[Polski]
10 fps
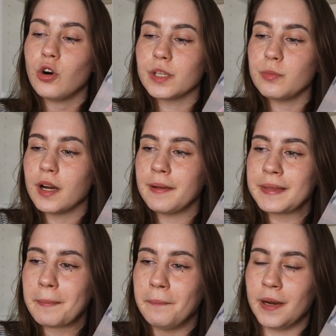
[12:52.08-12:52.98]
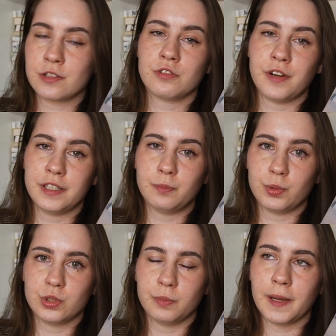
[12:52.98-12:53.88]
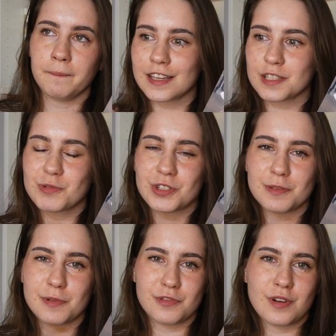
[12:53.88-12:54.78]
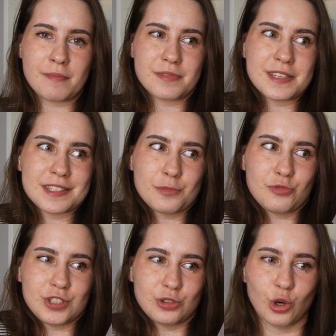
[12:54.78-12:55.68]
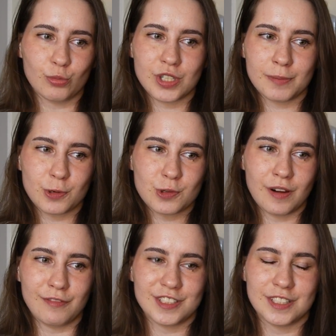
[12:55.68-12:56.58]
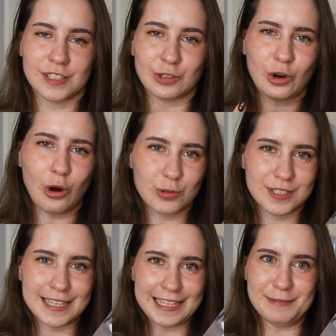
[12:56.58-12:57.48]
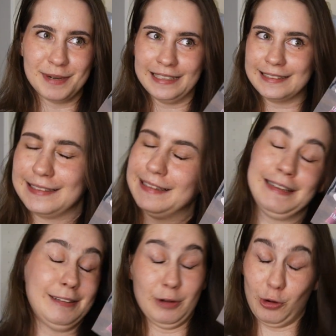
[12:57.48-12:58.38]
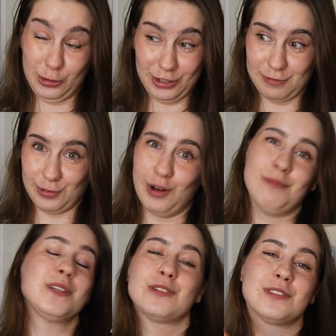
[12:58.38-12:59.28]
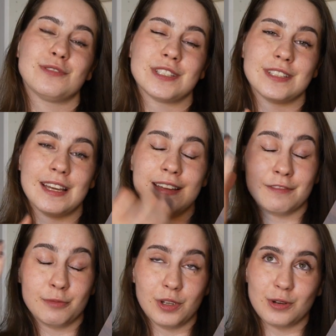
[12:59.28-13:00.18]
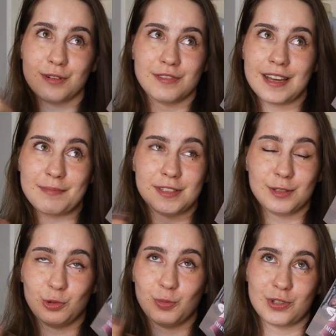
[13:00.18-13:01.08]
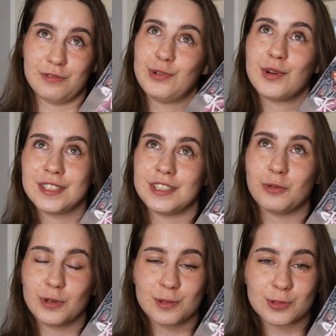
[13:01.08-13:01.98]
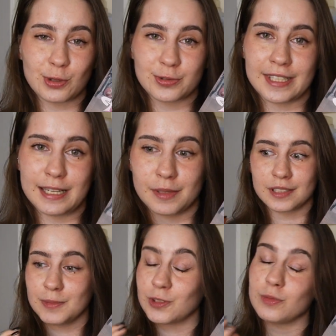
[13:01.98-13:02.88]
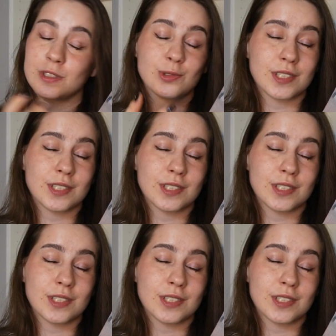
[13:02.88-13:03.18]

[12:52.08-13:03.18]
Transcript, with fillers: ona była na bardzo fajnym poziomie. Ja się przy niej bawiłam niesamowicie dobrze, poczułam właśnie ten cozy klimat o dziwo, myśląc właśnie w mojej głowie, jakby te truposze w ogóle się nie łączą z cozy klimatem, natomiast